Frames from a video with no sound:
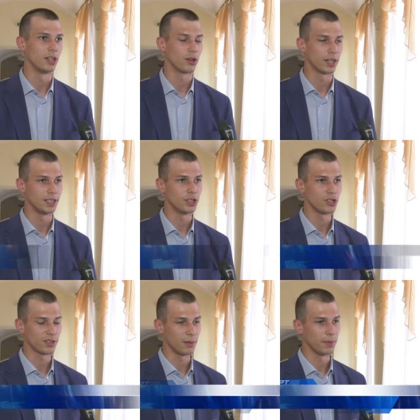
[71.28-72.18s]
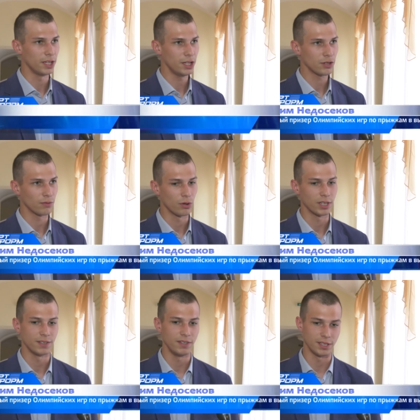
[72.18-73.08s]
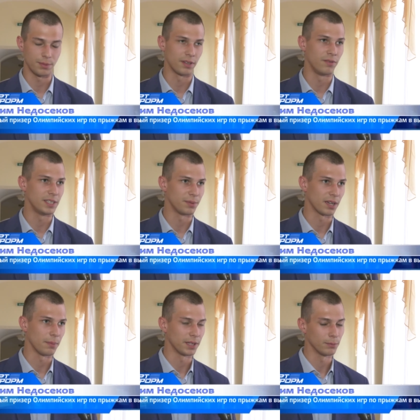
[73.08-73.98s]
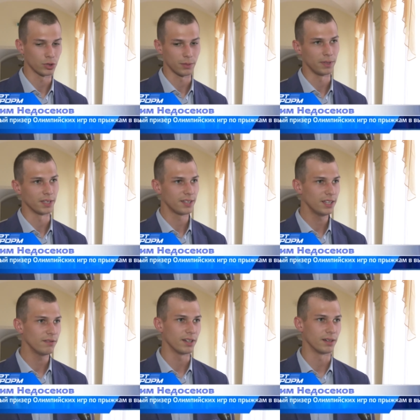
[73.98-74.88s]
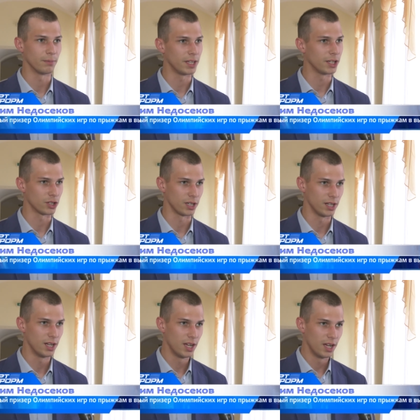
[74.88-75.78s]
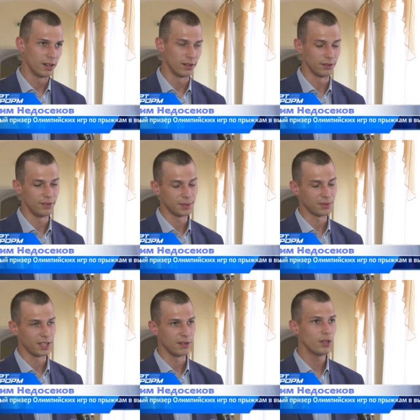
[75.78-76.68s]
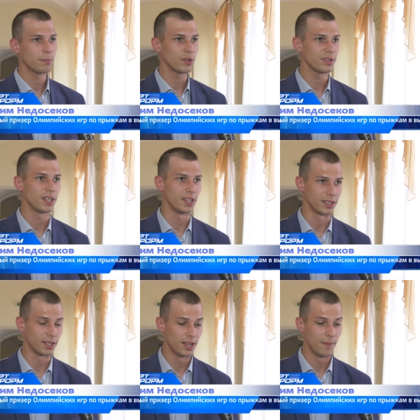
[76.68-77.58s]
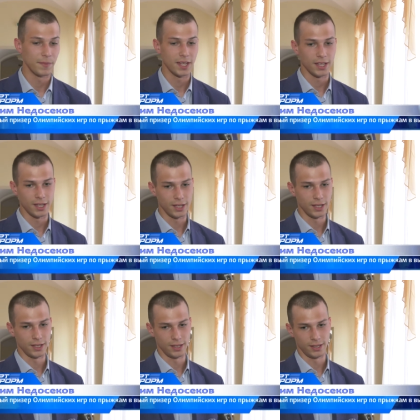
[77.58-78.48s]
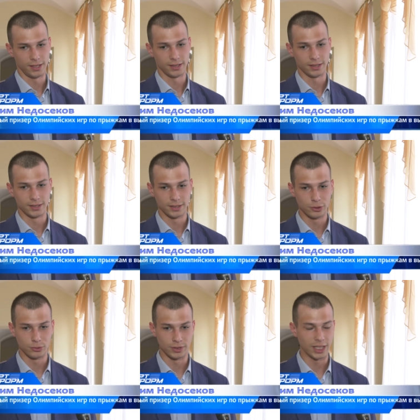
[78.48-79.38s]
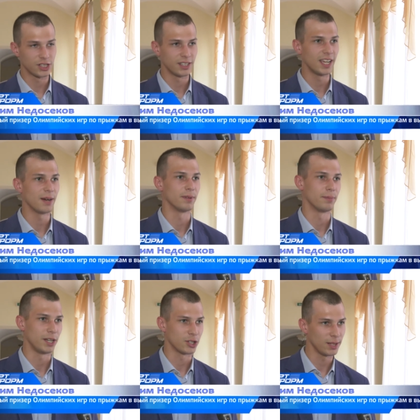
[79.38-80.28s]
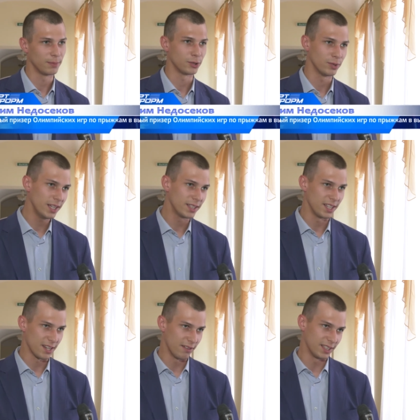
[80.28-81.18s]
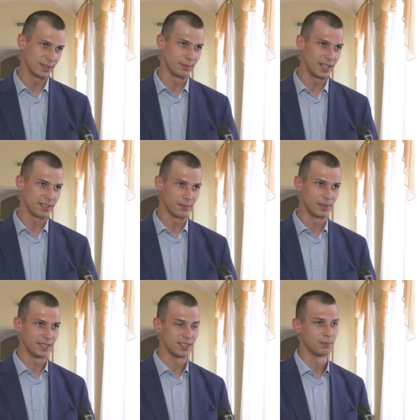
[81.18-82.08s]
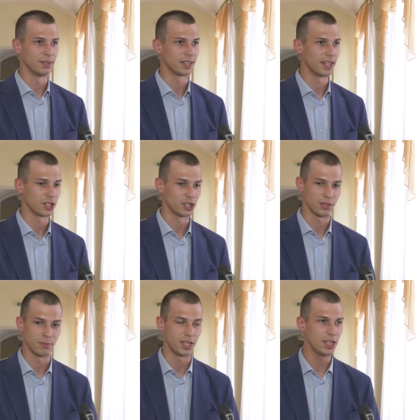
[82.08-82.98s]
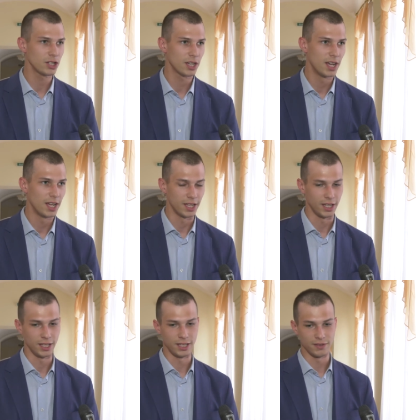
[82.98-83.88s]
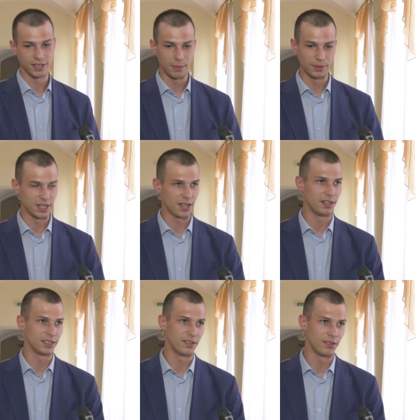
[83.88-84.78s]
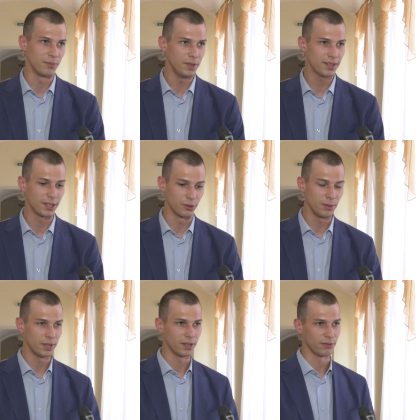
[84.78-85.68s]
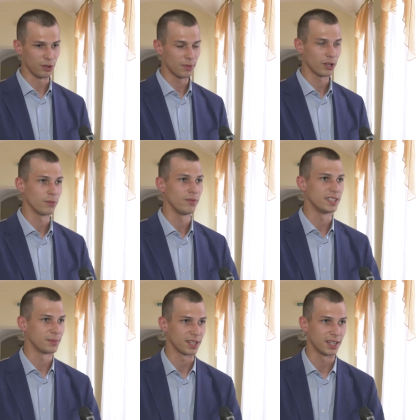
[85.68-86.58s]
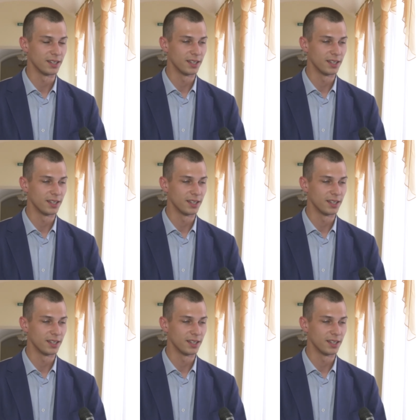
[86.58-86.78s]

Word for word: легкоатлетический манеж в городе Витебск, Витебска, потому что полноценного манежа э, в Витебске его просто нет. И ну, даже я бы приезжал бы сюда и тренировался бы, если бы здесь был, конечно же, манеж, и не всегда бы тренировался в Минске, но именно в своем родном Витебске.